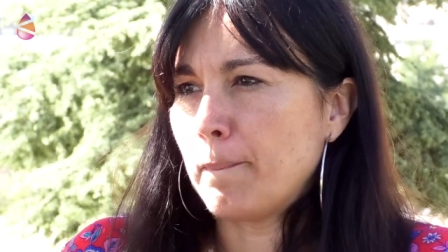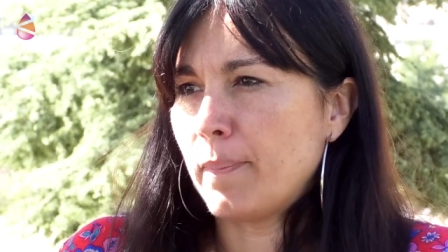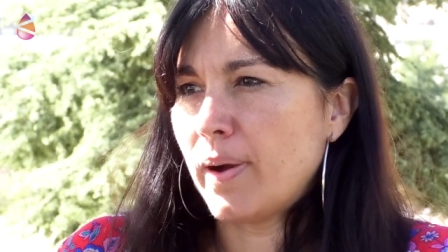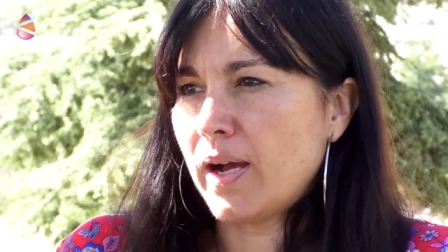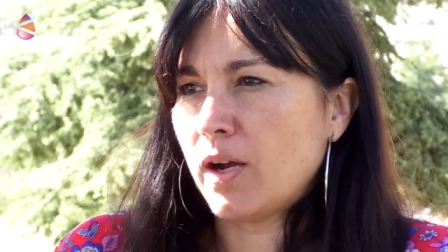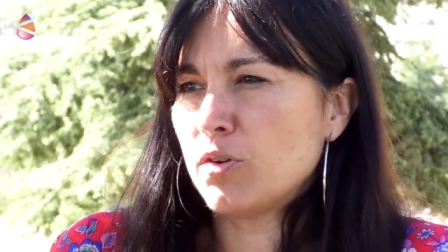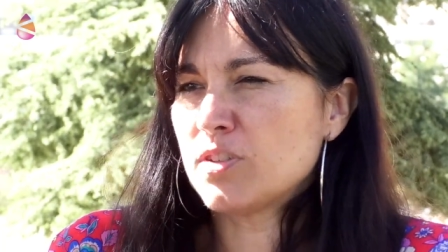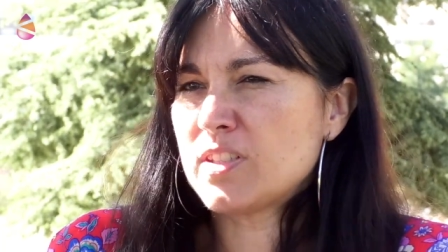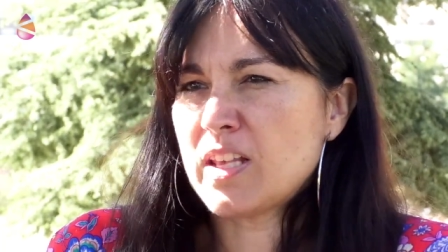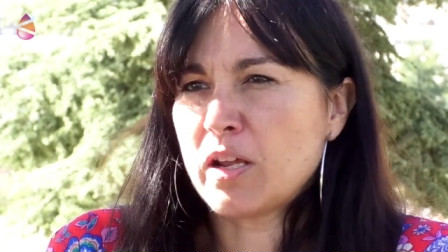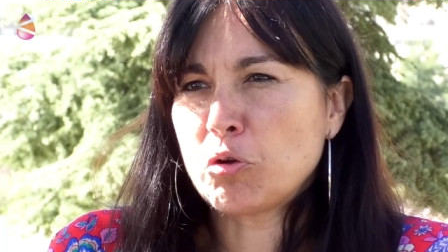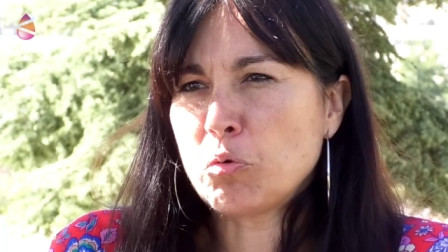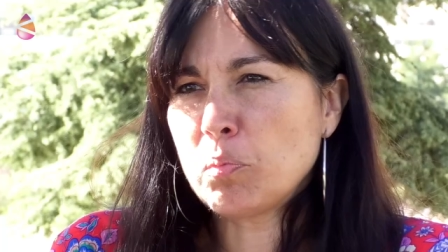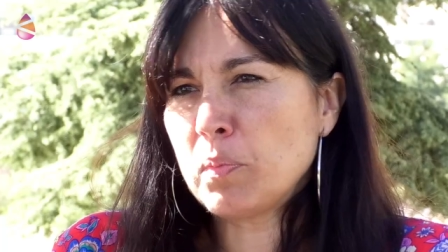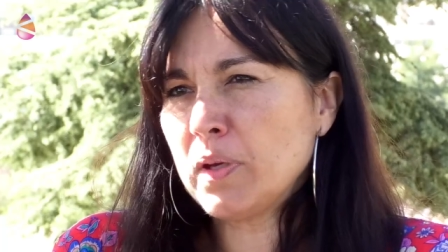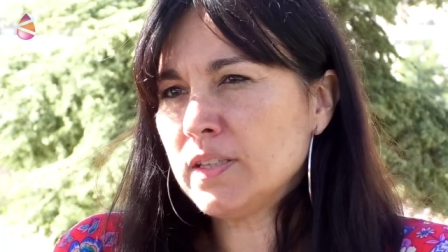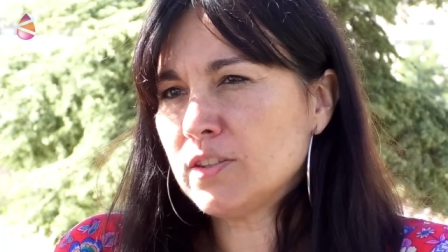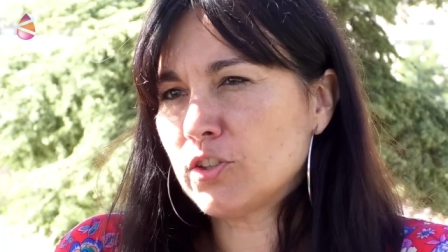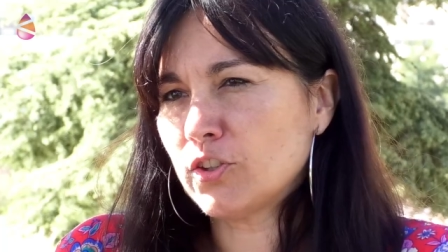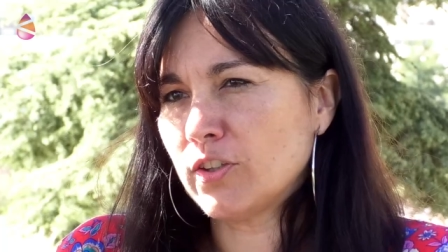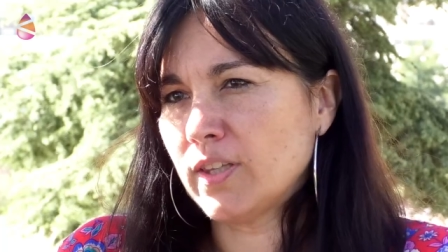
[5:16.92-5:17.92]
bajo ese
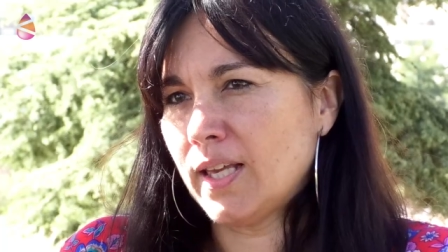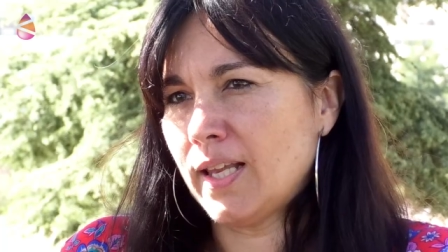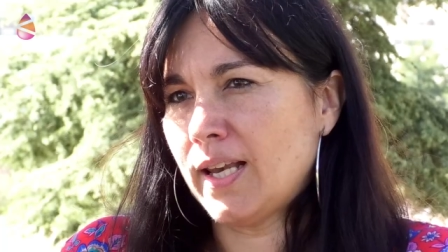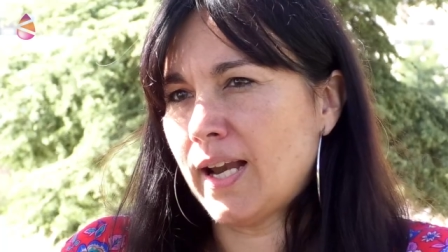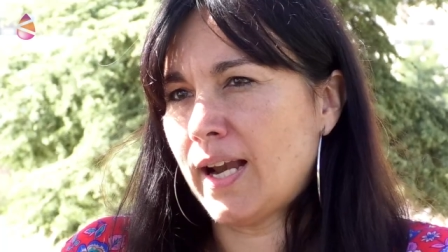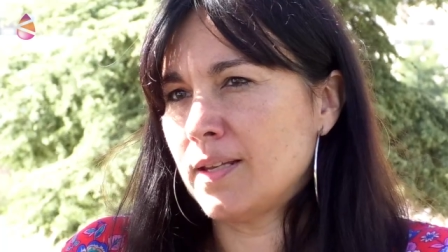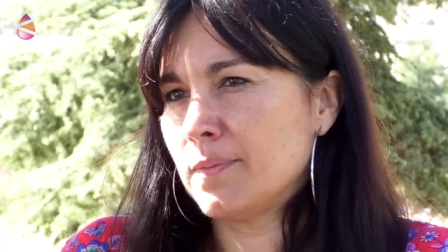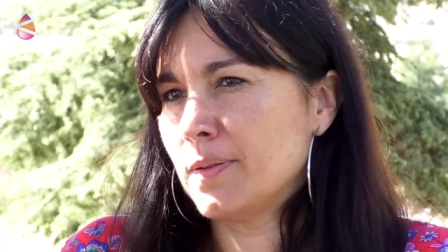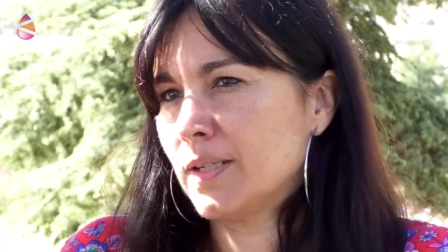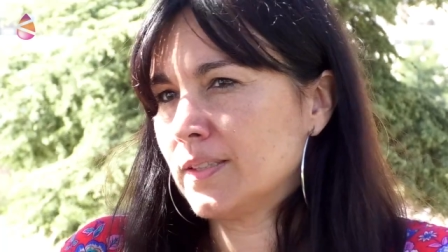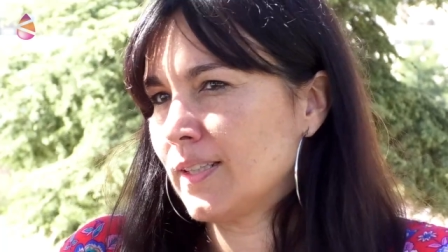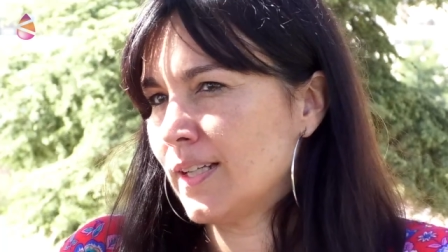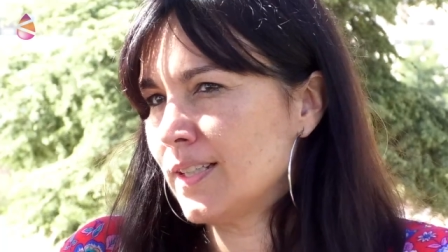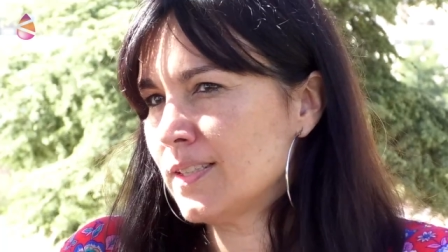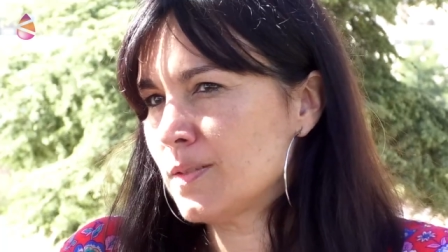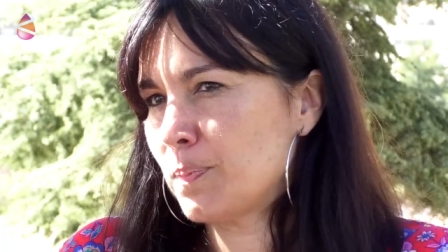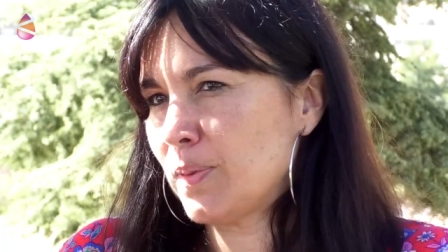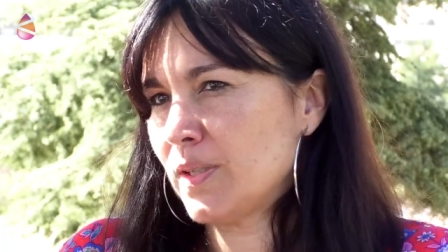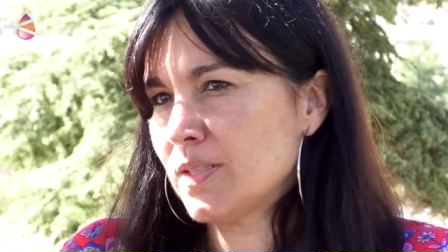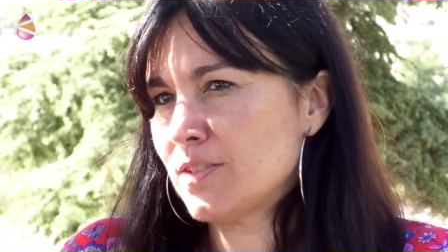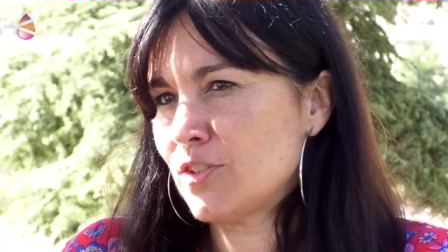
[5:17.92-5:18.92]
argumento de la libertad de
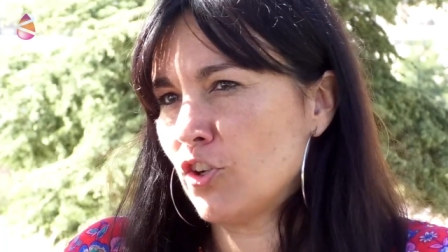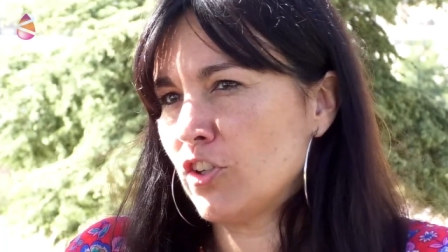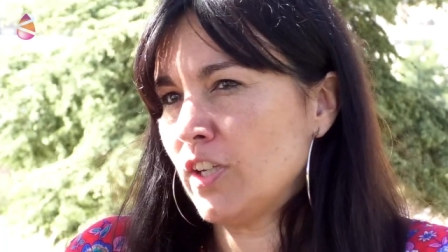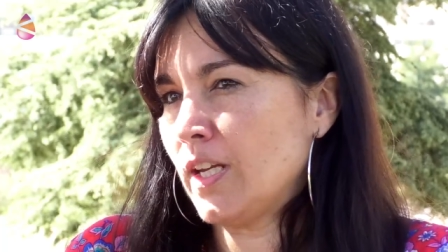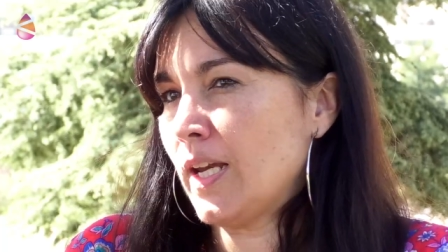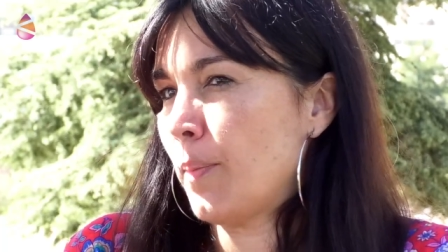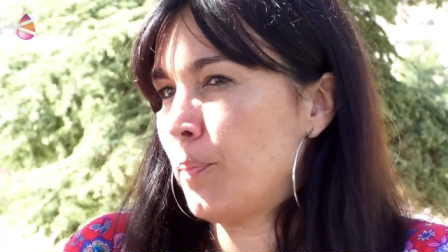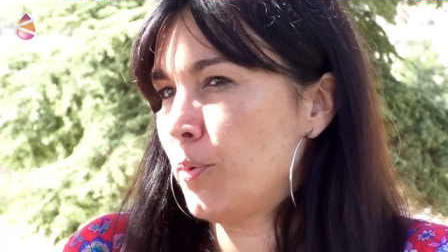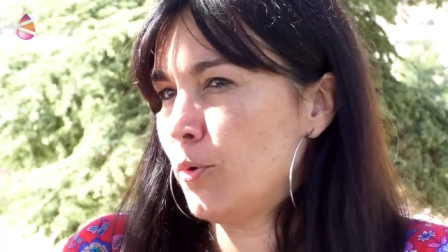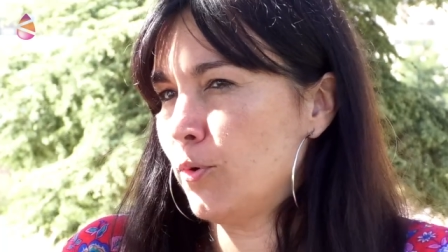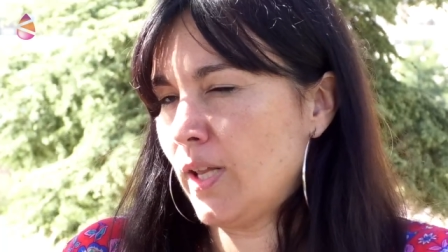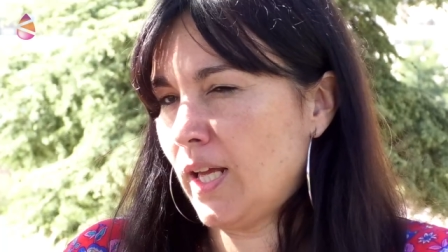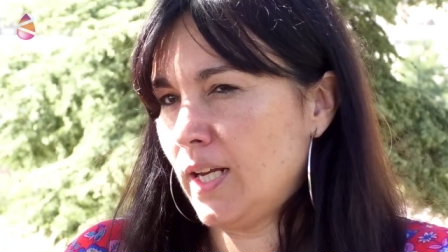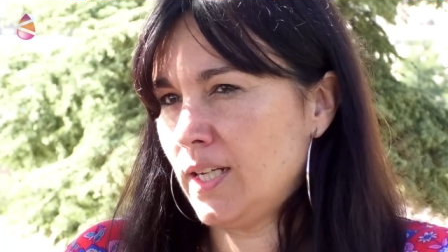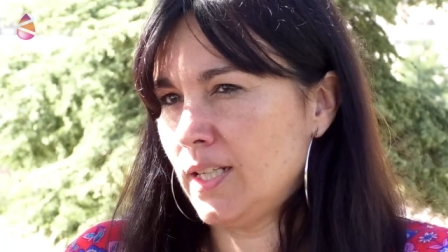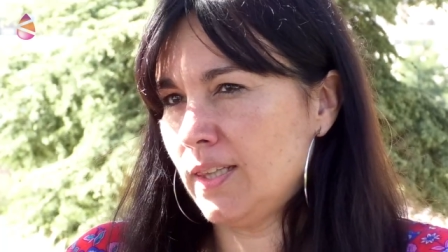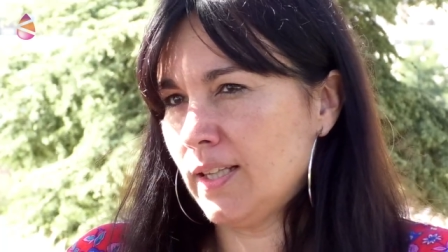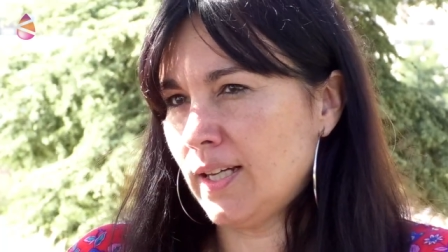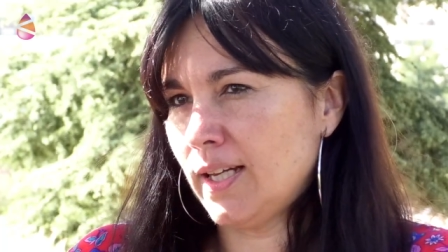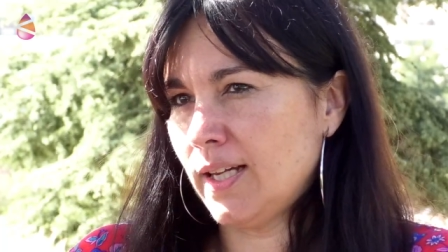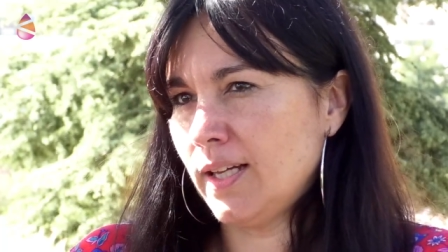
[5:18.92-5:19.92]
expresión y la
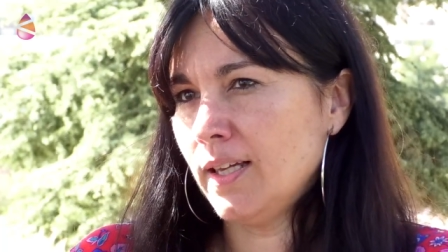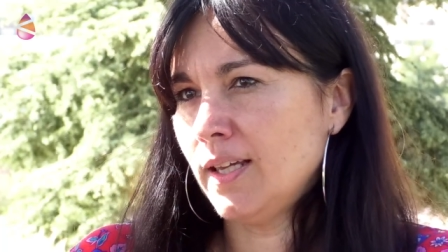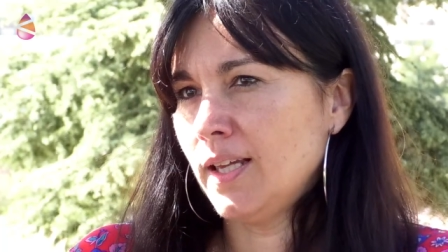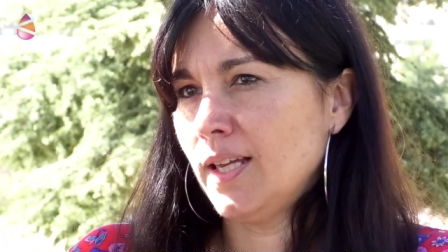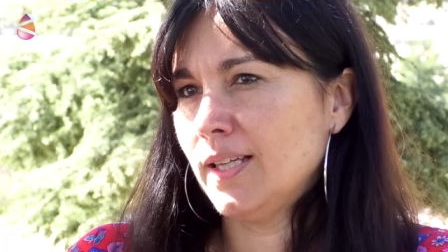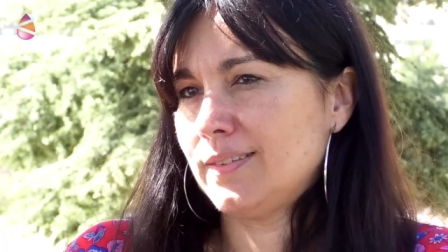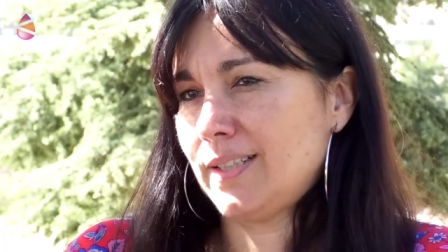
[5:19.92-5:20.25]
pluralidad,